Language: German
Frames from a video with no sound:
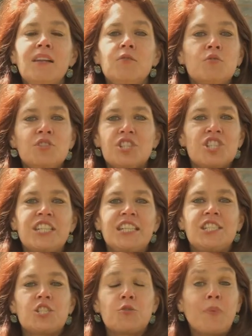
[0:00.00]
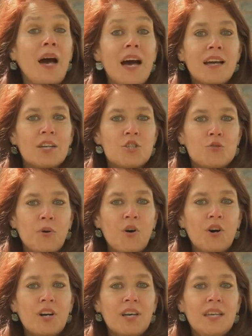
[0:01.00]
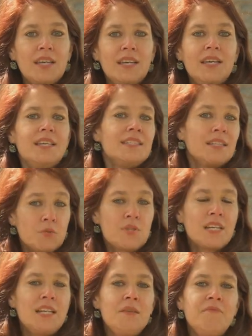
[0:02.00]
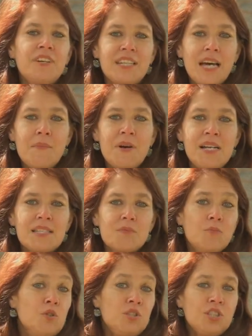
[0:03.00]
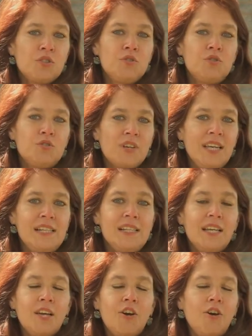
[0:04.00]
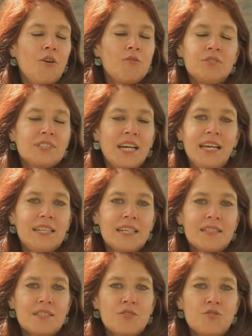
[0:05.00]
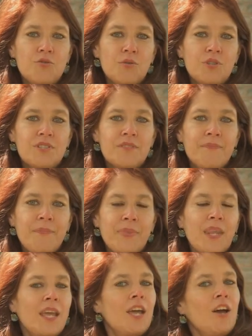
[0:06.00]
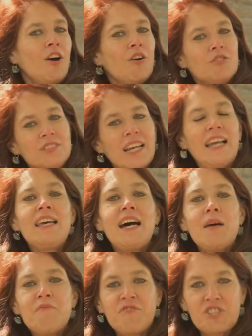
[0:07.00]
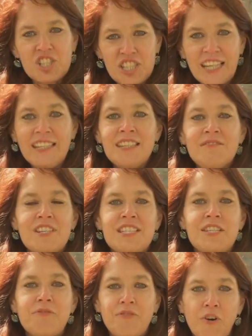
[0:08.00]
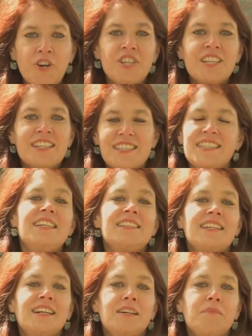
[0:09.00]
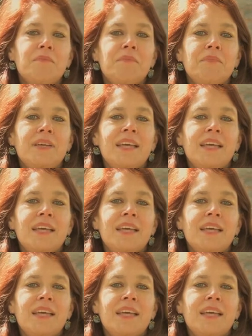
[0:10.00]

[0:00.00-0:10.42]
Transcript: alle unterschiedliche Sprachen gesprochen. Jerusalem war damals multikulturell und keinen hat es gestört. Und alle haben verstanden, was die Freunde erzählt haben.